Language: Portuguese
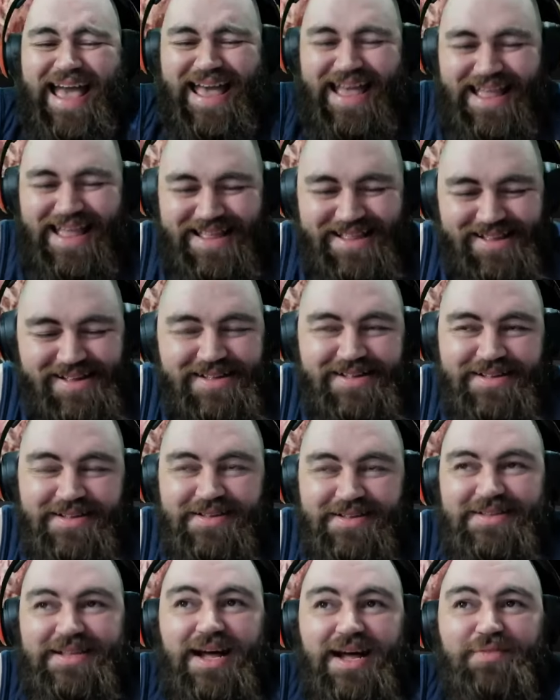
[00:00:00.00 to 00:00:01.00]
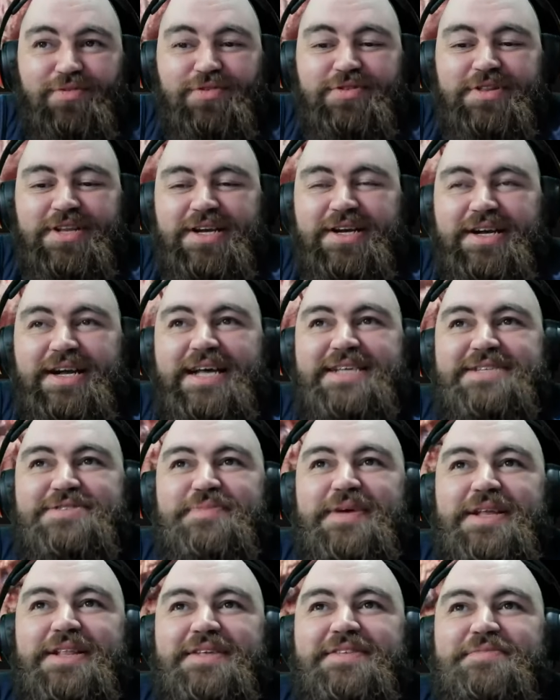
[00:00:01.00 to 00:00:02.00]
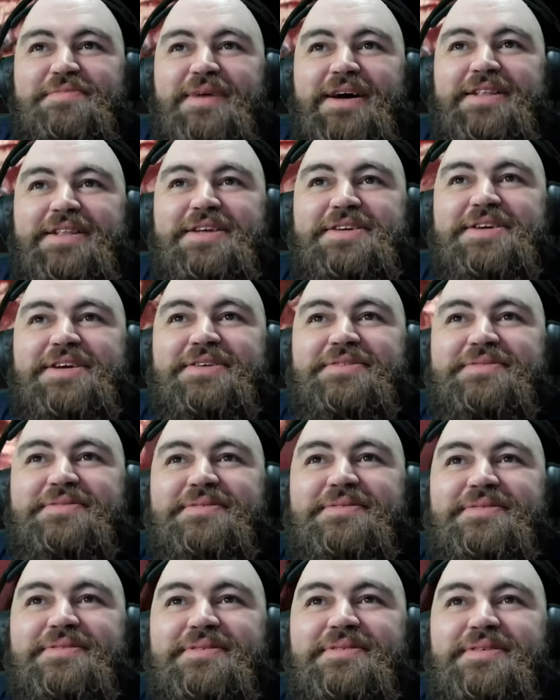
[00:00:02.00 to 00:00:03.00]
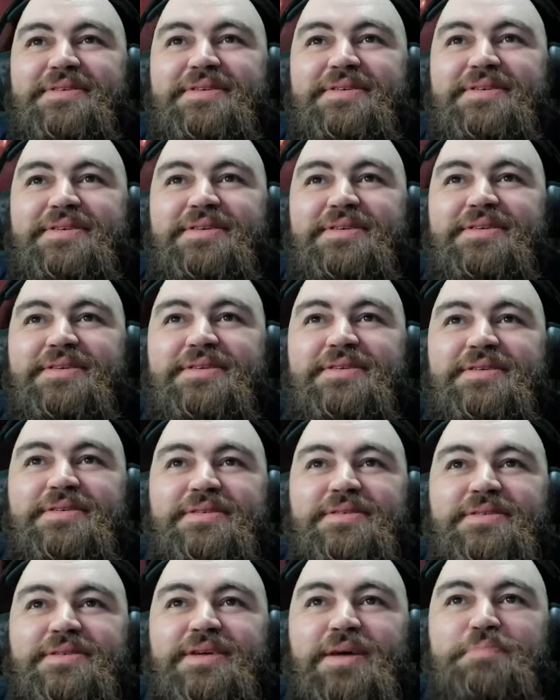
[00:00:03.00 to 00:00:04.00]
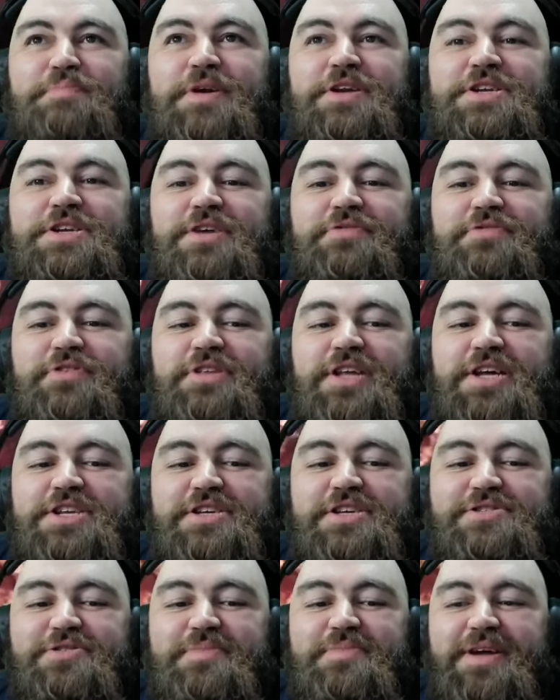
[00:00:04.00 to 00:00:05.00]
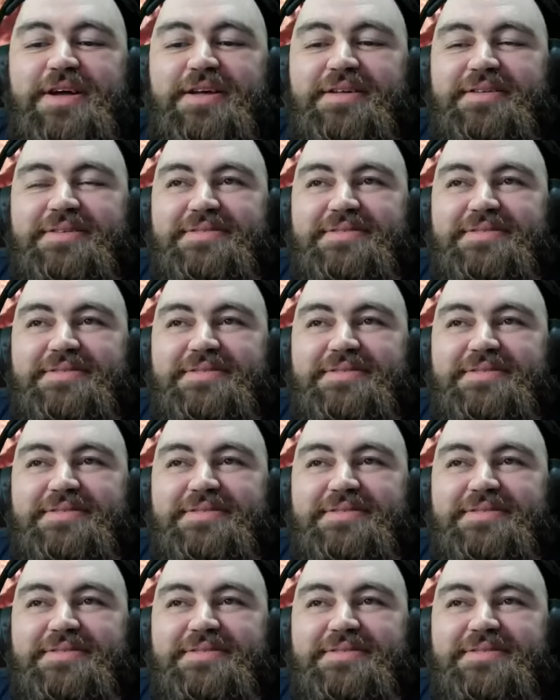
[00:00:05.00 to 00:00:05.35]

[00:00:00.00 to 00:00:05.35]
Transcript: foi enterrada aqui nessa tá não localidade aqui desse mato, Será que tá vigiando isso pra ninguém descobrir? A, a família não vem aqui. Isso